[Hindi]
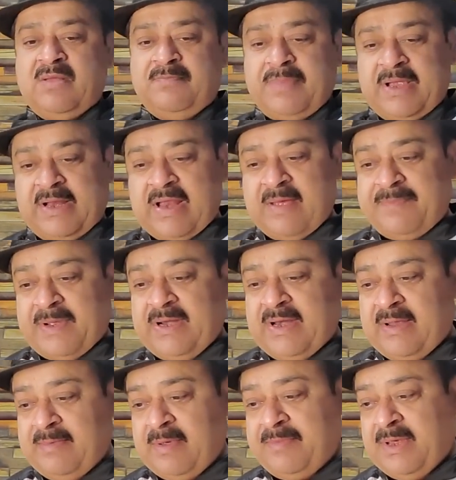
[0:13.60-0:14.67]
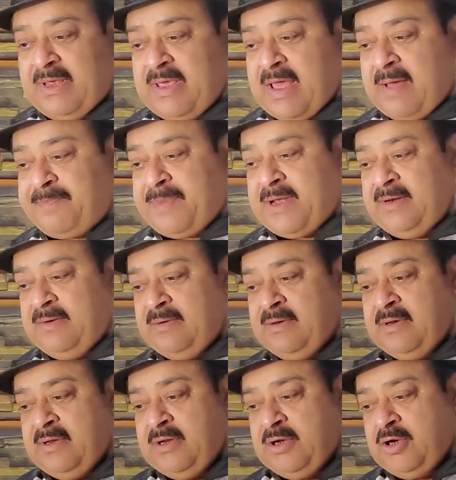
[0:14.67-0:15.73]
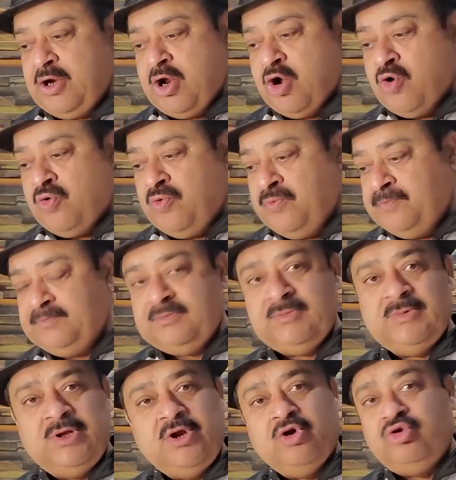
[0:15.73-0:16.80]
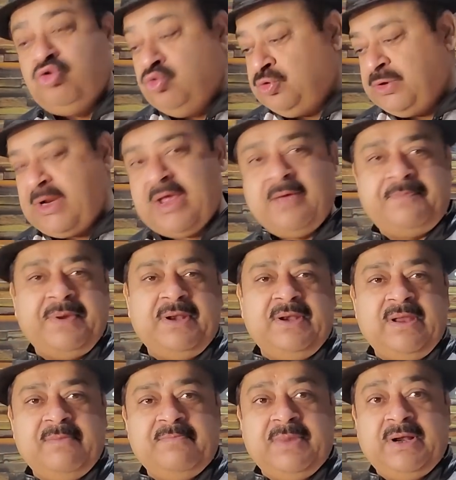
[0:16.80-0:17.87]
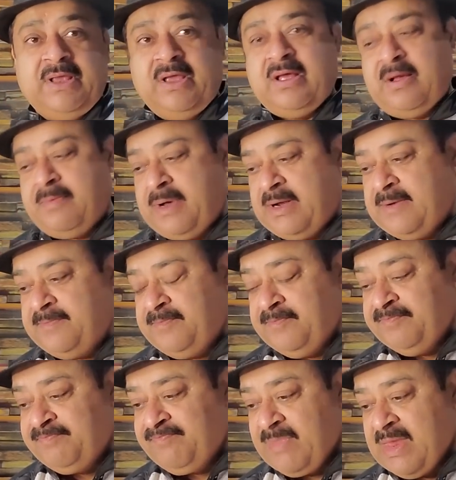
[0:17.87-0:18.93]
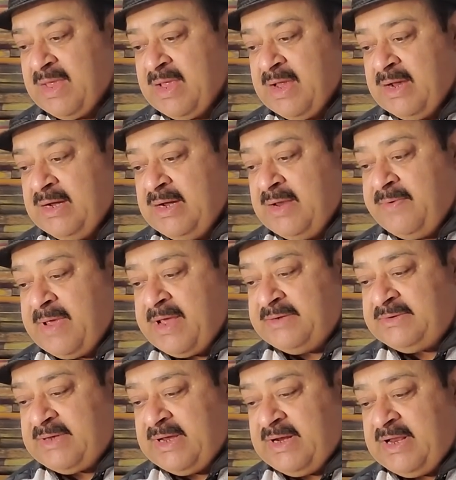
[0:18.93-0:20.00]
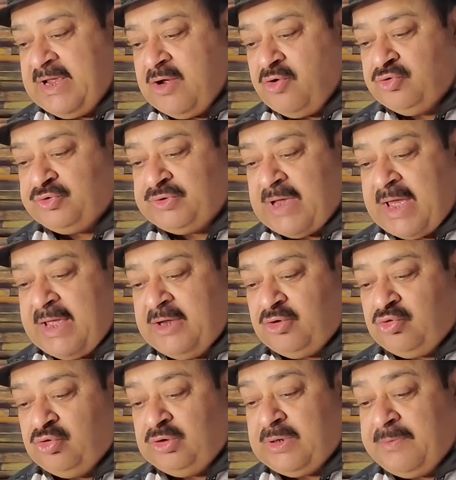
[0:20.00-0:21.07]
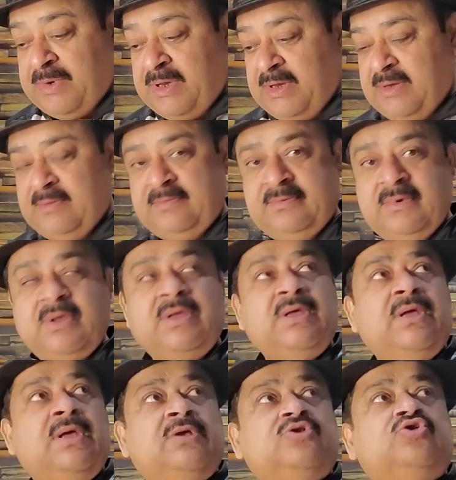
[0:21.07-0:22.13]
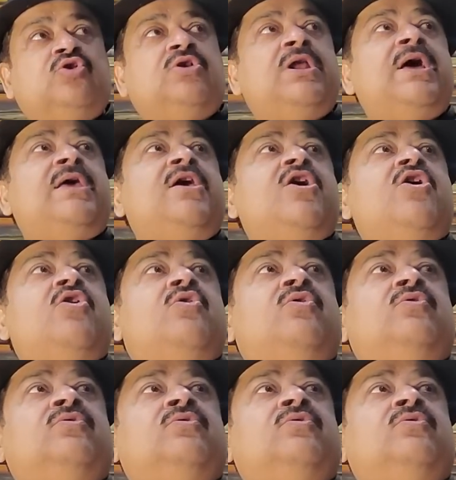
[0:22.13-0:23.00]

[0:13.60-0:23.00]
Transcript: पहले पन्ने में विज्ञापन लो लो दूसरे पन्ने में बड़ी खबर निवेश के लिए उत्साहित उद्यमी सुन रही हो